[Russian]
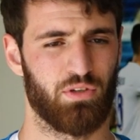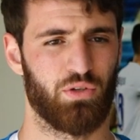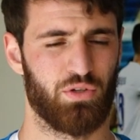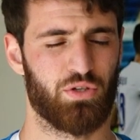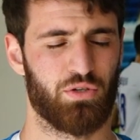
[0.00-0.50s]

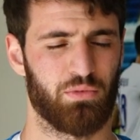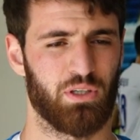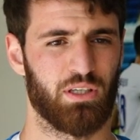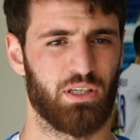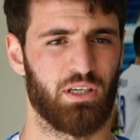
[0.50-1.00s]
Воронеже мы
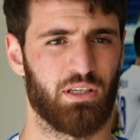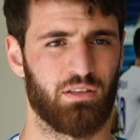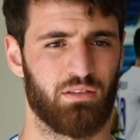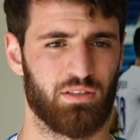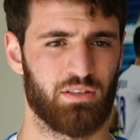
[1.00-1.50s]
играли
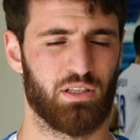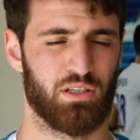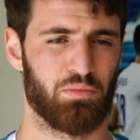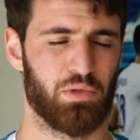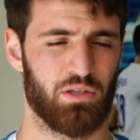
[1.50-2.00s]
за СКА
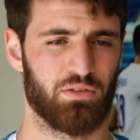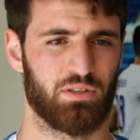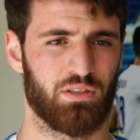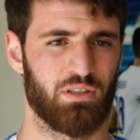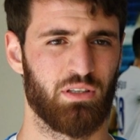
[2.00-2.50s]
Хабаровск.
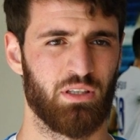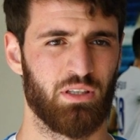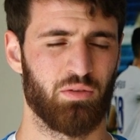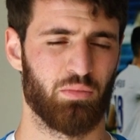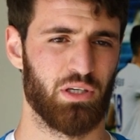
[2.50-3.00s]

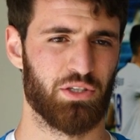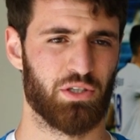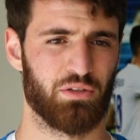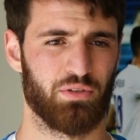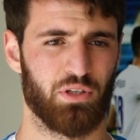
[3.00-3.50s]

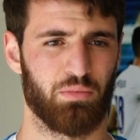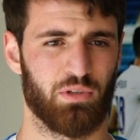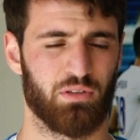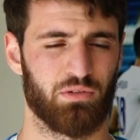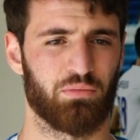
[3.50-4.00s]
Болельщиков не
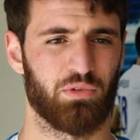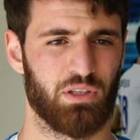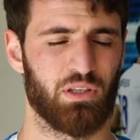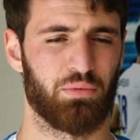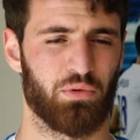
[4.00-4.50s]
было, и вот мы
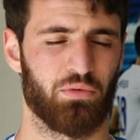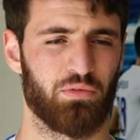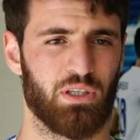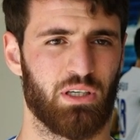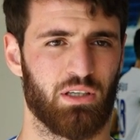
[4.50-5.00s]
тогда, по-моему,
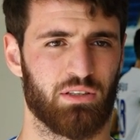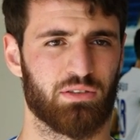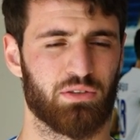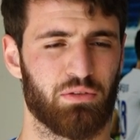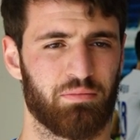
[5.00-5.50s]
выиграли
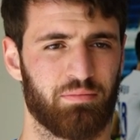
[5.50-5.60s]
1-0.